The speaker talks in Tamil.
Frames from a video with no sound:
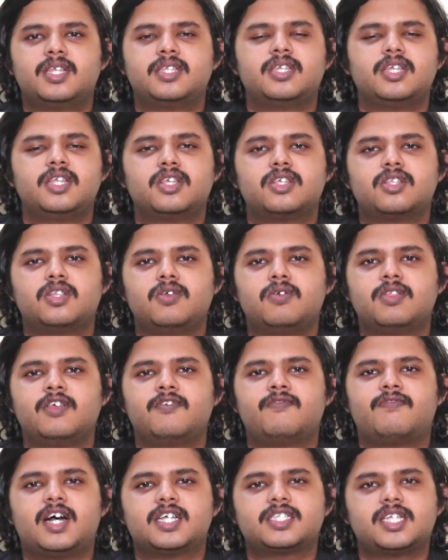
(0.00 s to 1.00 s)
இந்த சீரிஸ்லேயே
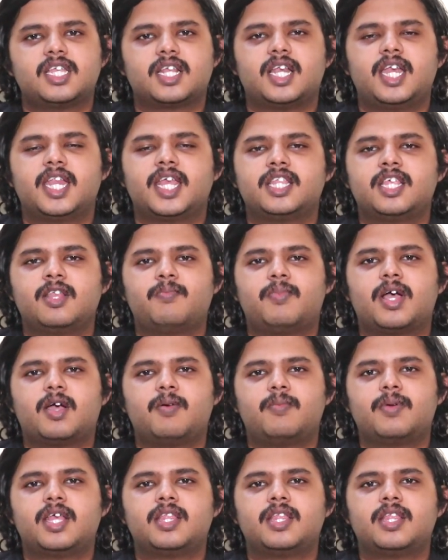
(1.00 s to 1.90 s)
வந்து ஃபாஸ்ட் சார்ஜ்லாம் நீங்கள் எதிர்பார்க்க